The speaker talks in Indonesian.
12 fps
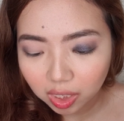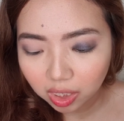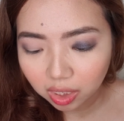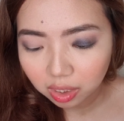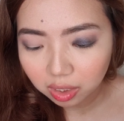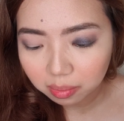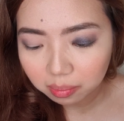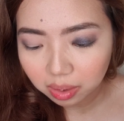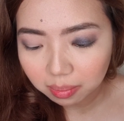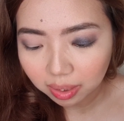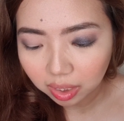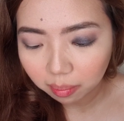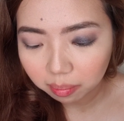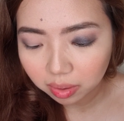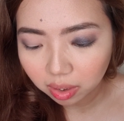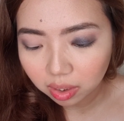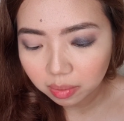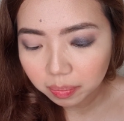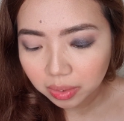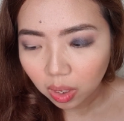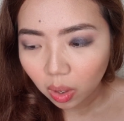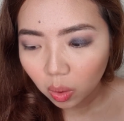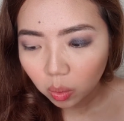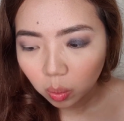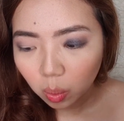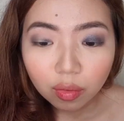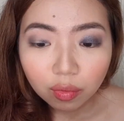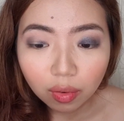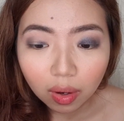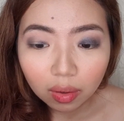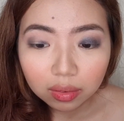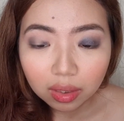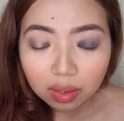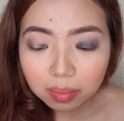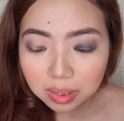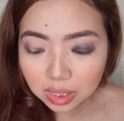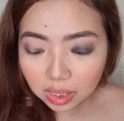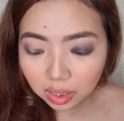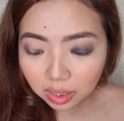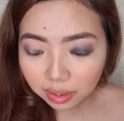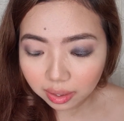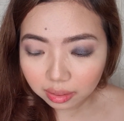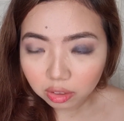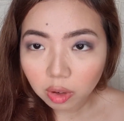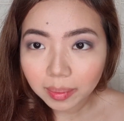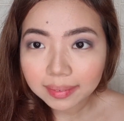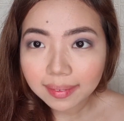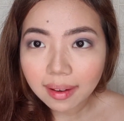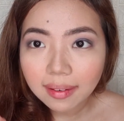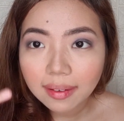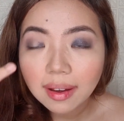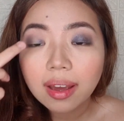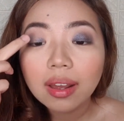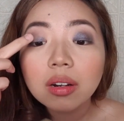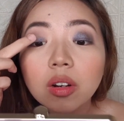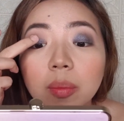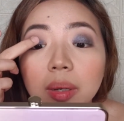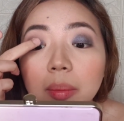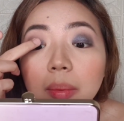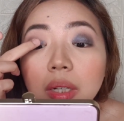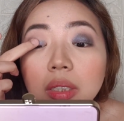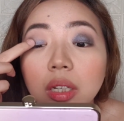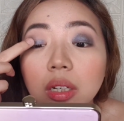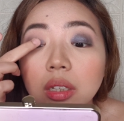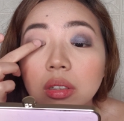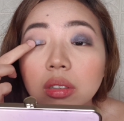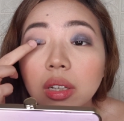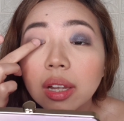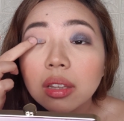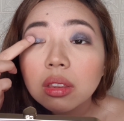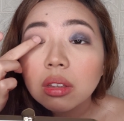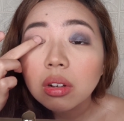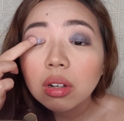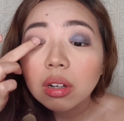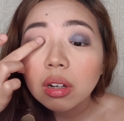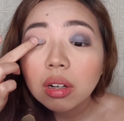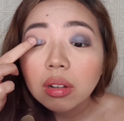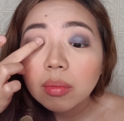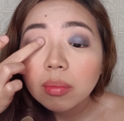um, ehm, beli makeupnya falloutnya lebih dikit kalau pakai tangan kalau pakai brush tadi jatuh-jatuh